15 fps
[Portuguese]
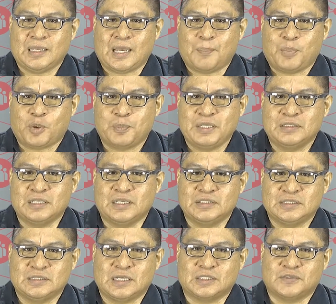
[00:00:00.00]
a própria
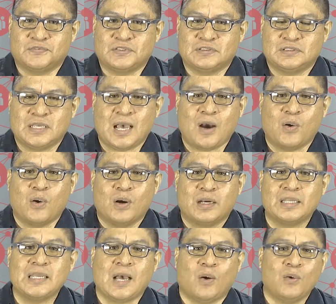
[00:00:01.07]
inteligência artificial
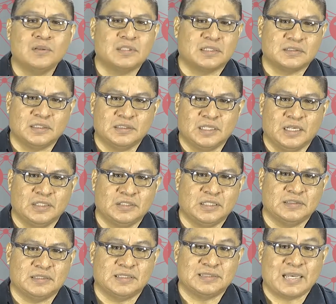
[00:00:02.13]
cria outras
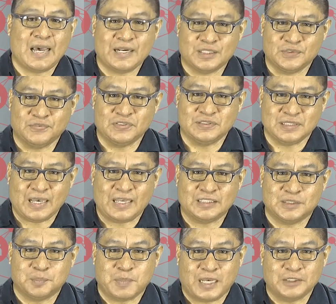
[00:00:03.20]
inteligências
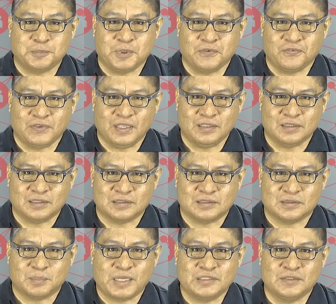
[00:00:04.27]
artificiais mais
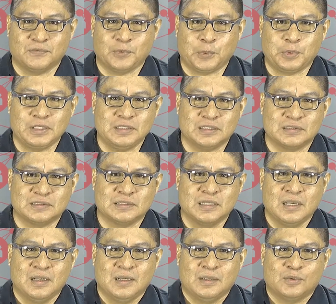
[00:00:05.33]
perfeitas, mais evoluídas.
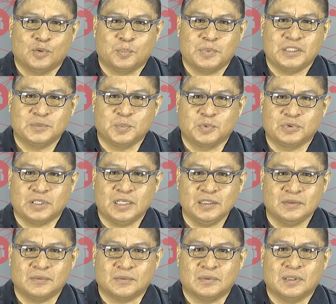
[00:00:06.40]
Do mesmo
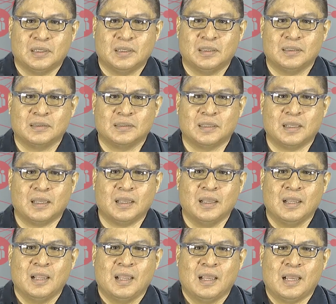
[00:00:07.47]
jeito, né,
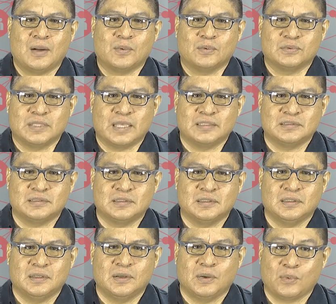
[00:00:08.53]
acontece
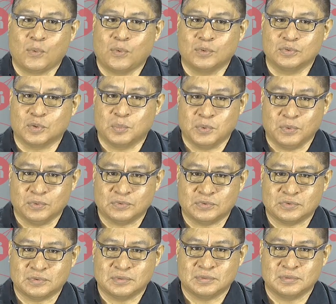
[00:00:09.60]
com os
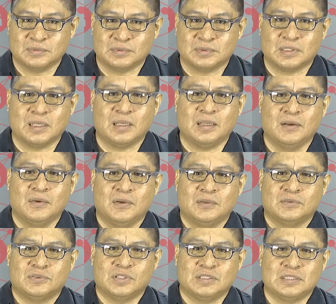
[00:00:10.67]
robôs. Né?
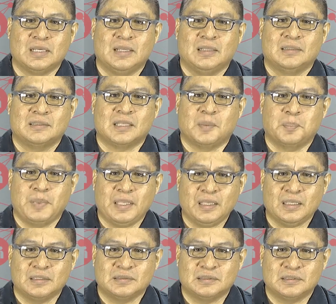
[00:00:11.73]
Ou seja,
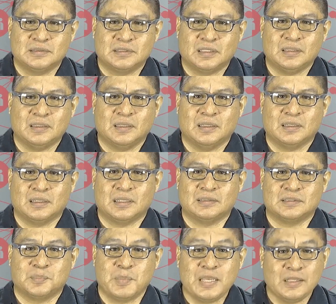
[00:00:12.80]
também existem
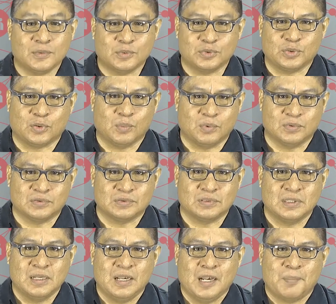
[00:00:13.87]
nascimento de robôs
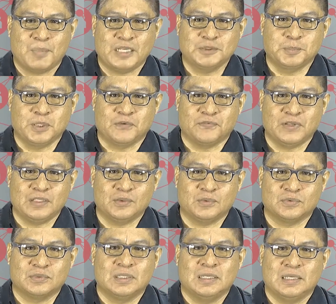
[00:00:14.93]
mais
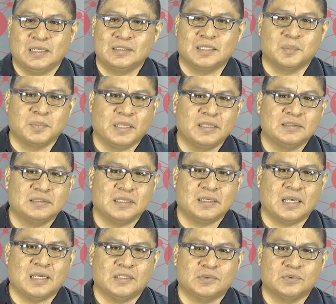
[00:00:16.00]
perfeitos e também sem
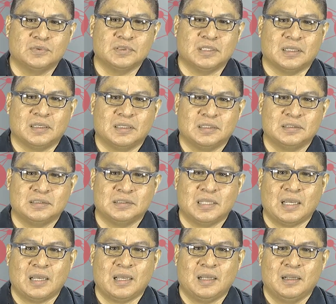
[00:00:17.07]
a ajuda
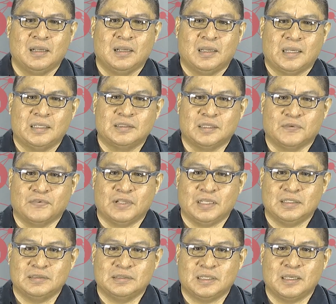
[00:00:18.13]
da
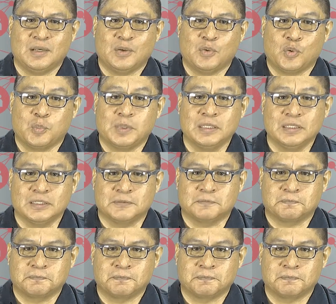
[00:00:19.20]
interferência humana.